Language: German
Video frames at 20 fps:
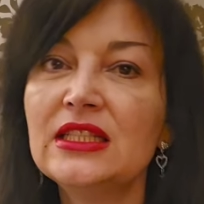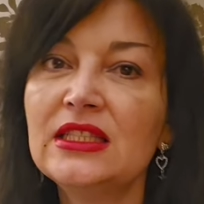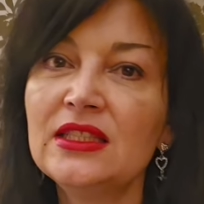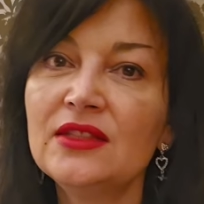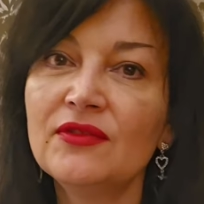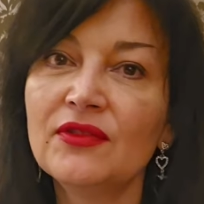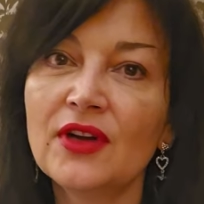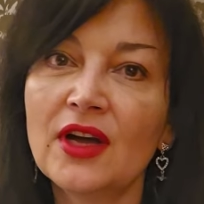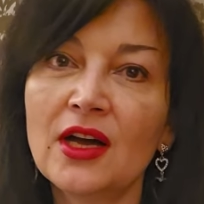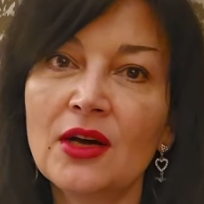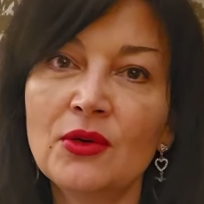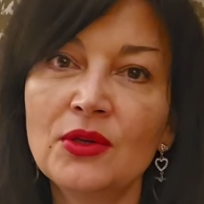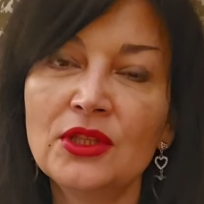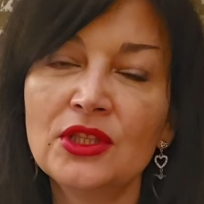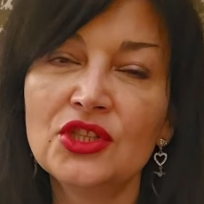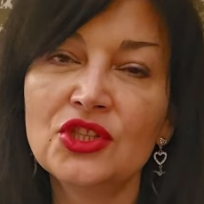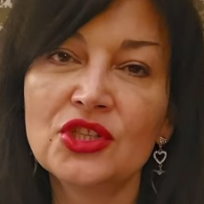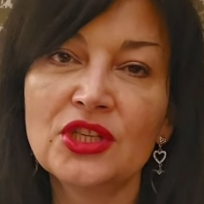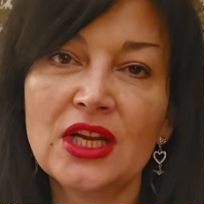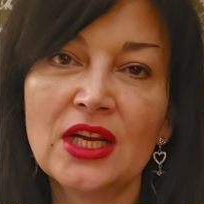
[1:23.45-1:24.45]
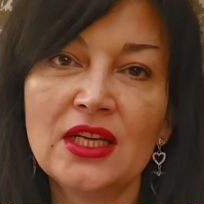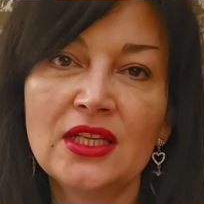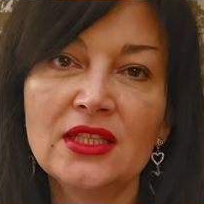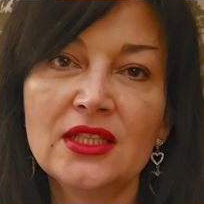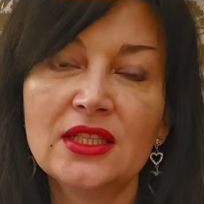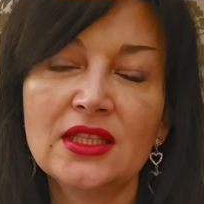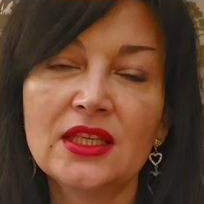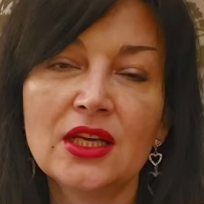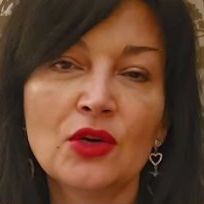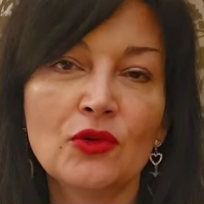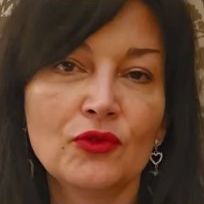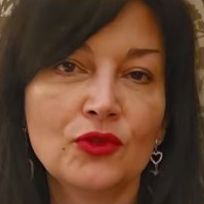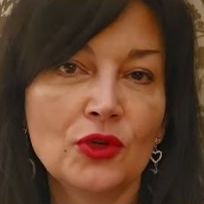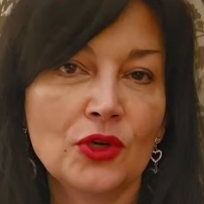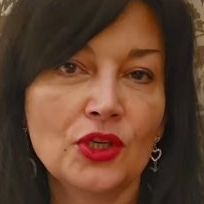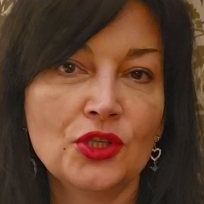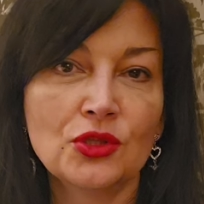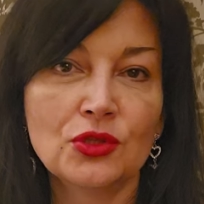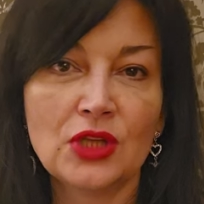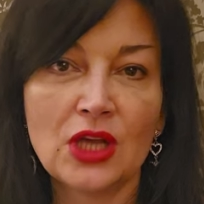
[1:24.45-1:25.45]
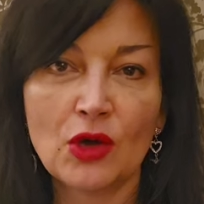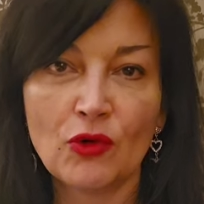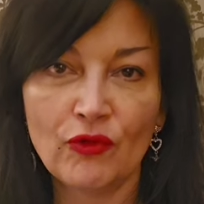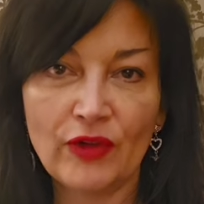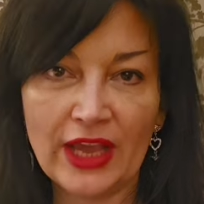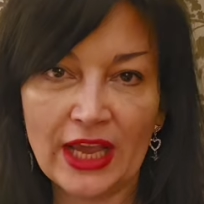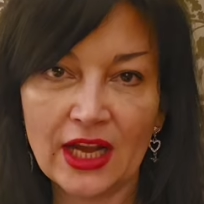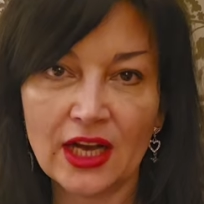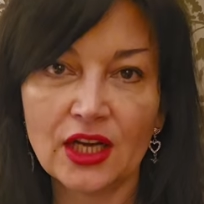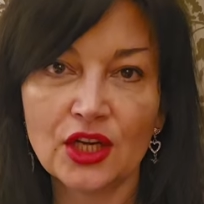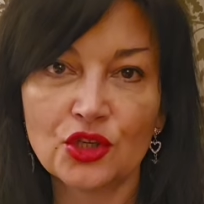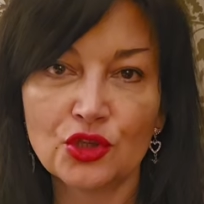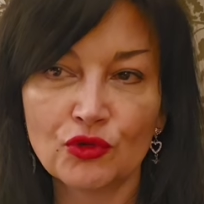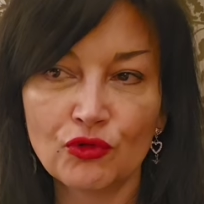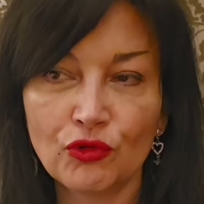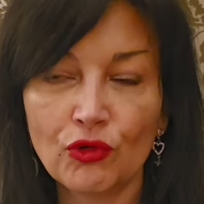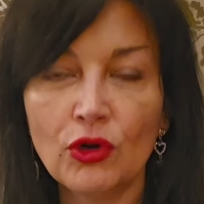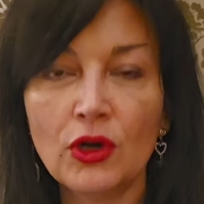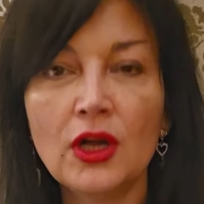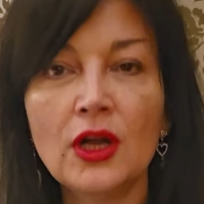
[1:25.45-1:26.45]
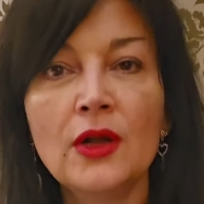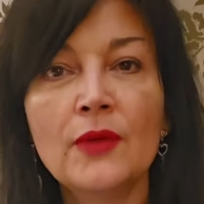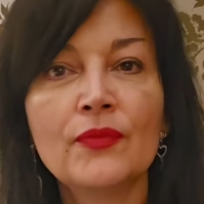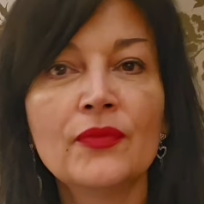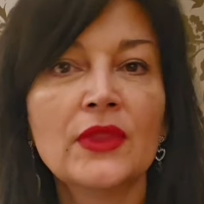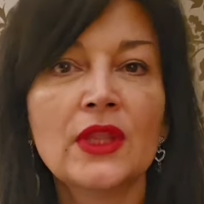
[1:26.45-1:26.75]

Die Frauen stellen sich auf Deutsch oder auf Englisch vor.